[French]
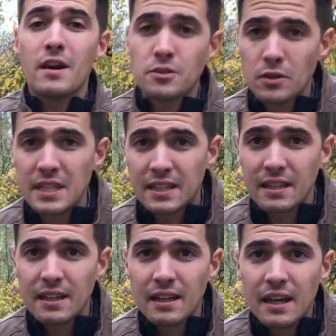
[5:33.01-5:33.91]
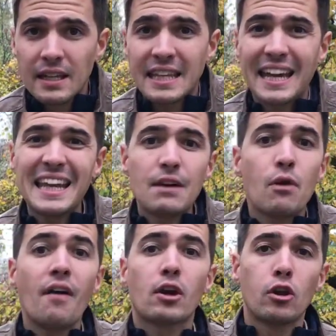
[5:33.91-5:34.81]
exotique, qui n'a rien à
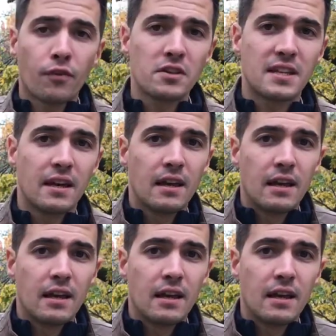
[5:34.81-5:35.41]
voir avec le français.